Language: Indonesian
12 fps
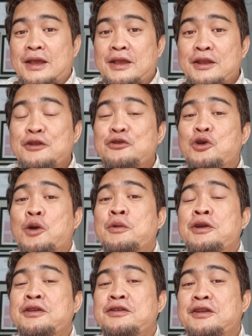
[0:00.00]
ini juga
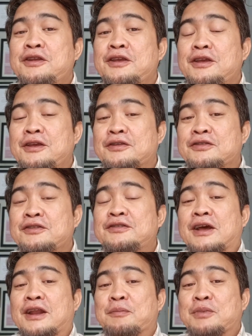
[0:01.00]
menjadi
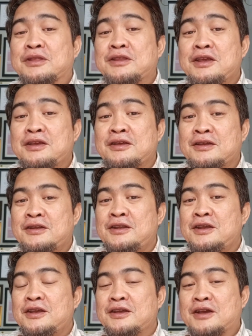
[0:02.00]
sejarah penting
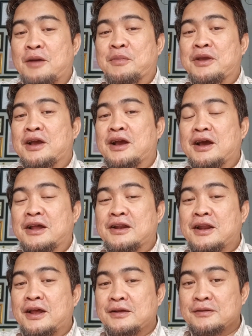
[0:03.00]
di KPK
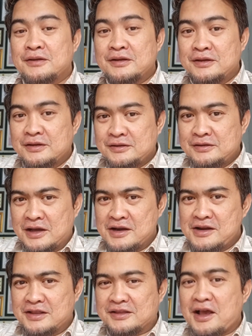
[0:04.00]
karena yang
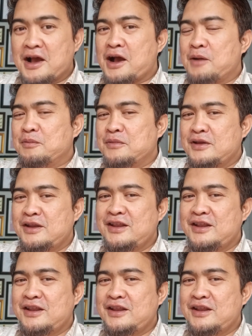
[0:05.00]
ditangkap